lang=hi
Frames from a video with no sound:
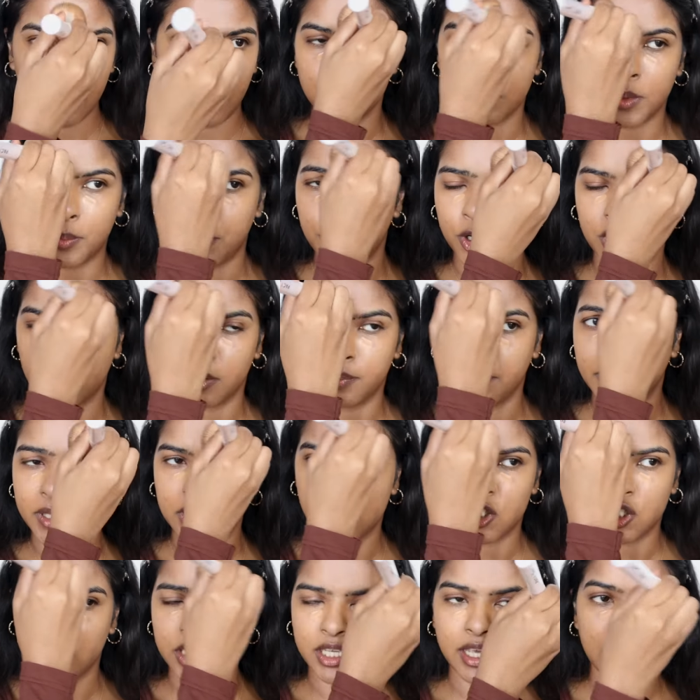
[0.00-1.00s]
जो भी प्रोडक्ट
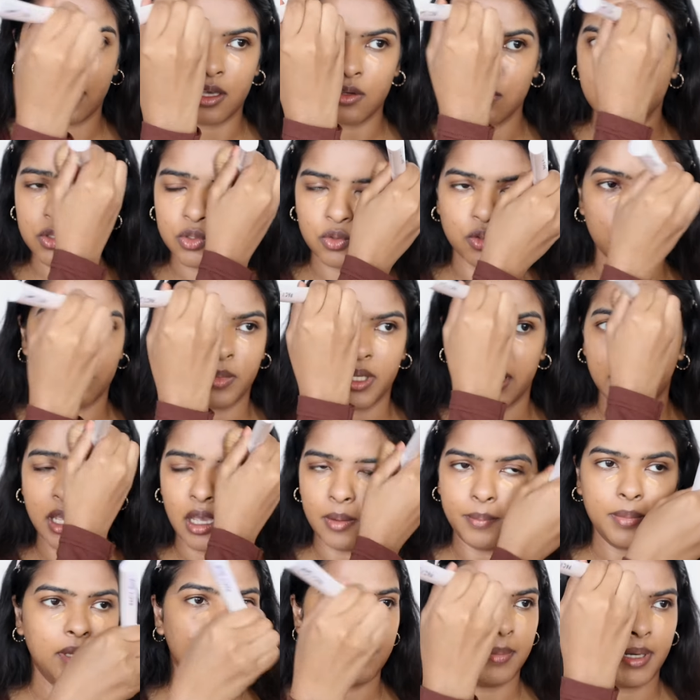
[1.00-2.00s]
बच गया है उसको मैं
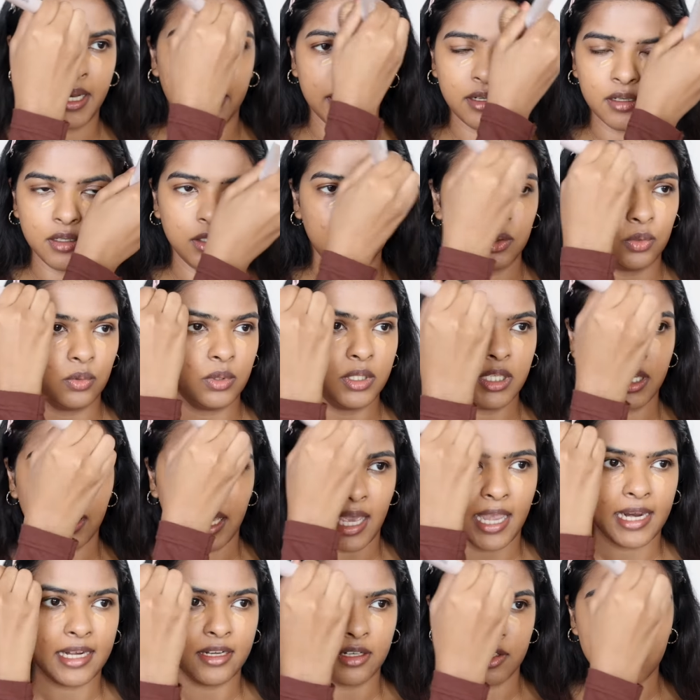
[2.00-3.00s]
यहाँ पे अप्लाई कर दूँगी
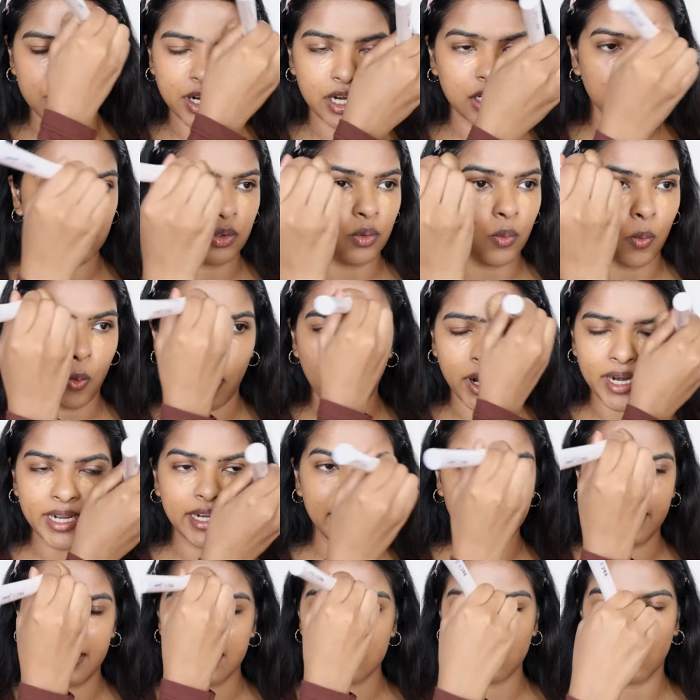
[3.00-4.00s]
आई ट्राई टू
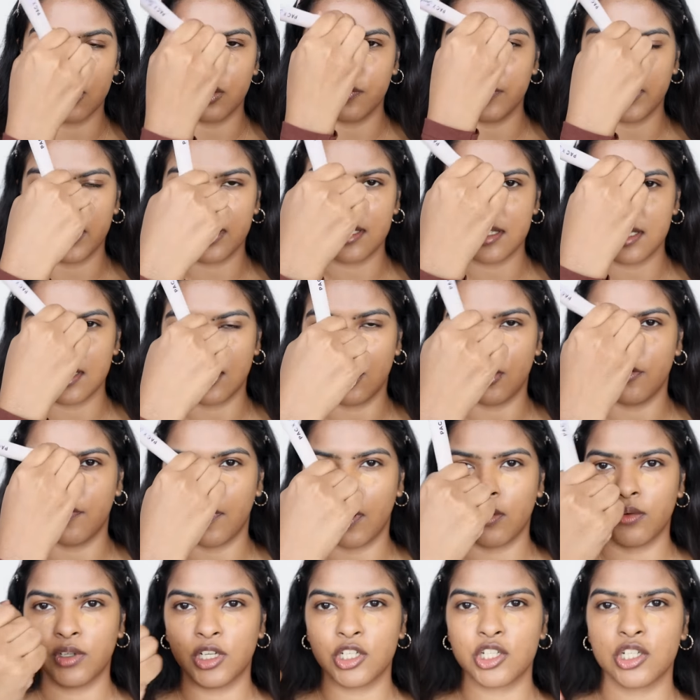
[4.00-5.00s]
अवॉइड एनी सॉर्ट ऑफ कंसीलर
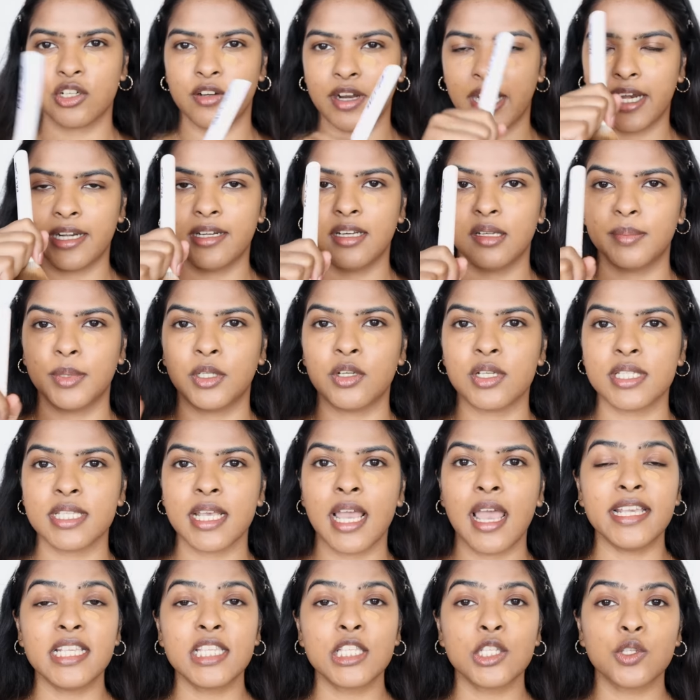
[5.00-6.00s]
फाउंडेशन राइट है बिकॉज
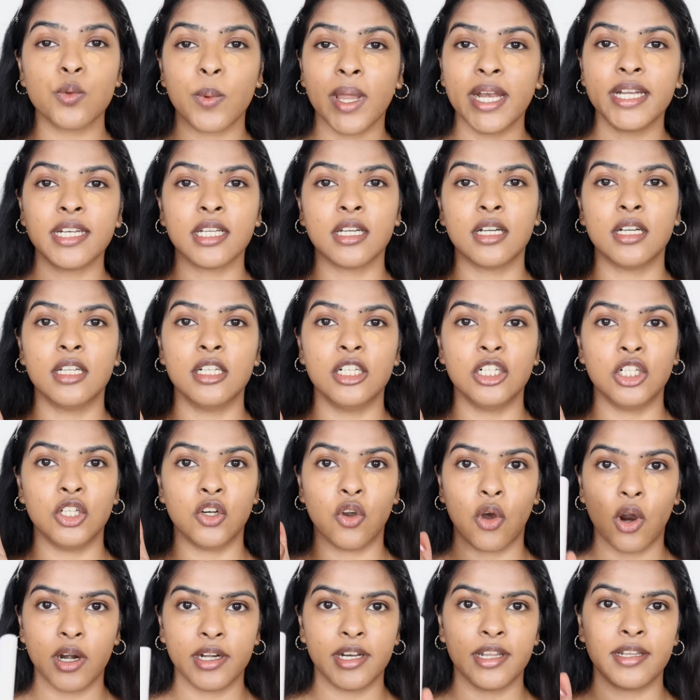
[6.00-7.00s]
आई स्वेट अ
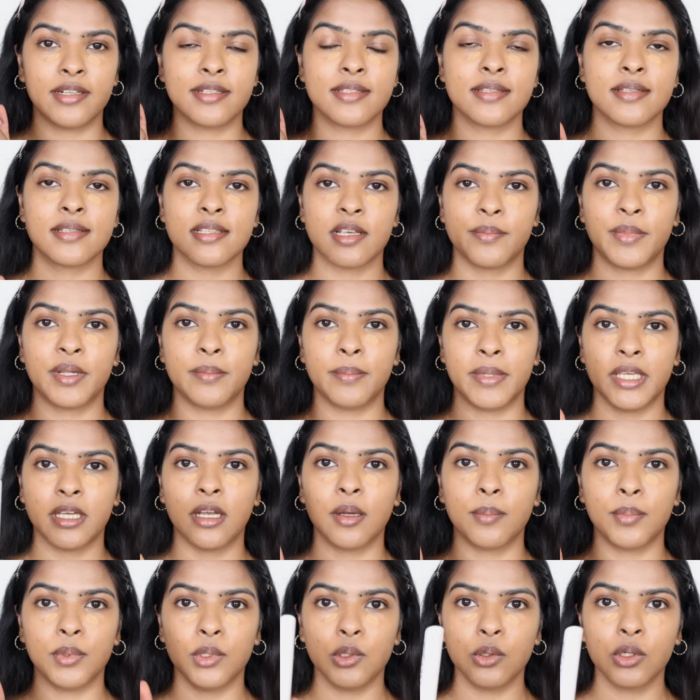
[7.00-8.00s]
लॉट एंड सो समर
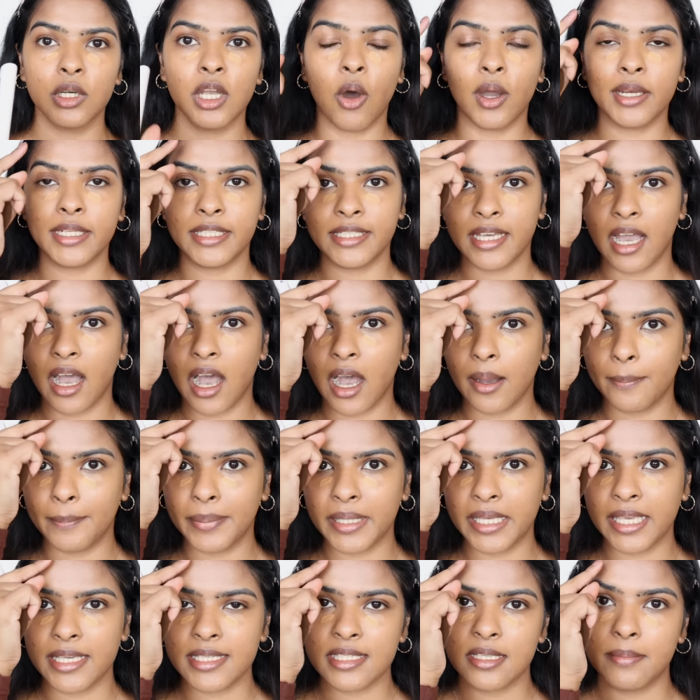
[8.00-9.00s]
मेकअप लुक और यहाँ
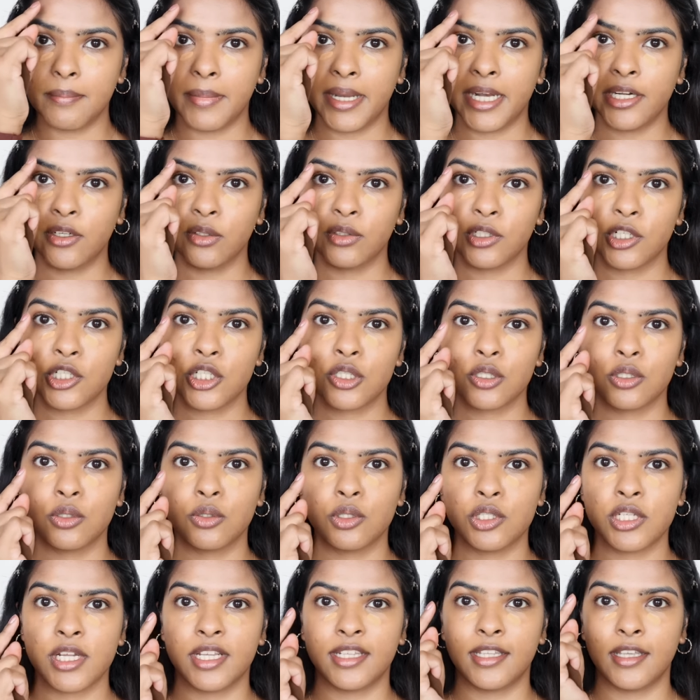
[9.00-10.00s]
पे ऐसे मेल्ट होना शुरू
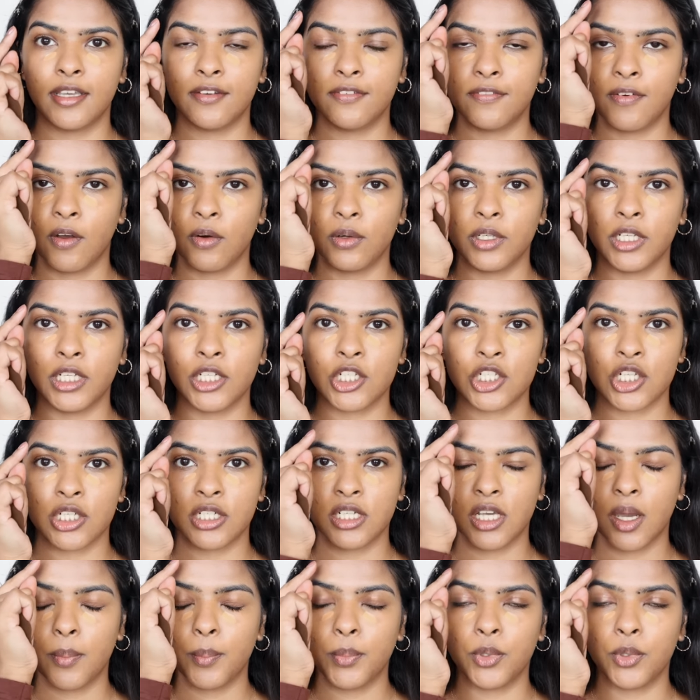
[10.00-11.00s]
हो जाता है फाउंडेशन या